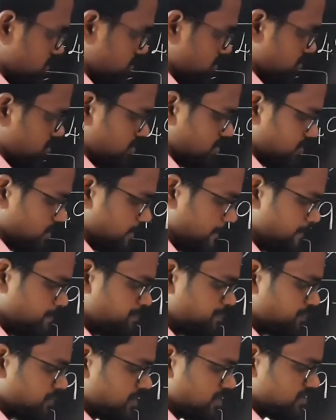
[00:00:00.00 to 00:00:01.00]
சிக்ஸ்
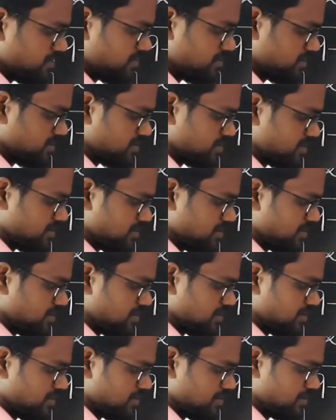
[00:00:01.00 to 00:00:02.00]
சிக்ஸ்டியில்
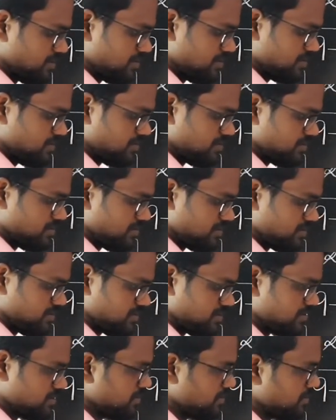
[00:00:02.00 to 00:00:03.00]

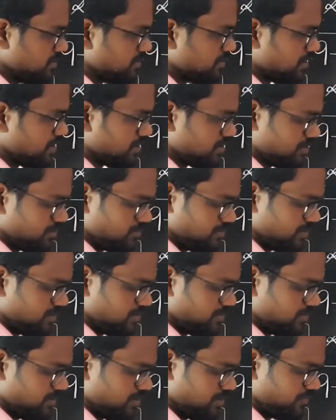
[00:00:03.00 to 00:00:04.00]
சிக்ஸு அதனுடைய
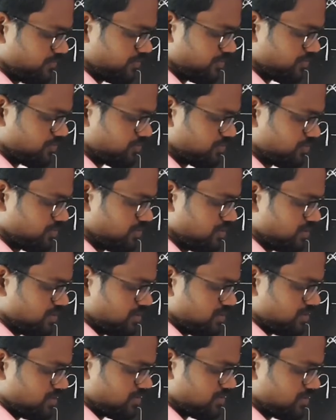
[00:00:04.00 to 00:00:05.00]
மீன் டிஃப்ரென்ஸும்
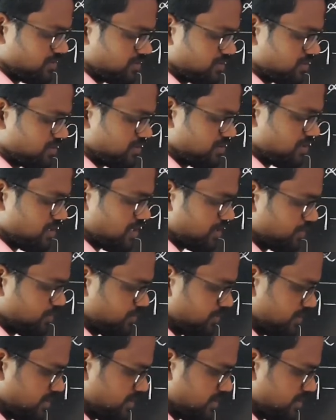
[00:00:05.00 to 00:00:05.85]
சிக்ஸு அதுவும்